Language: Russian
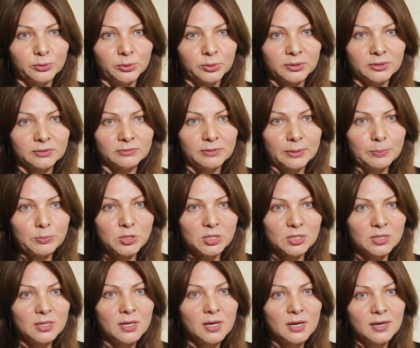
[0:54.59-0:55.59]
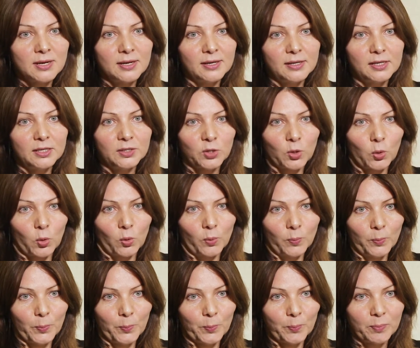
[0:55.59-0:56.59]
орган вообще легко.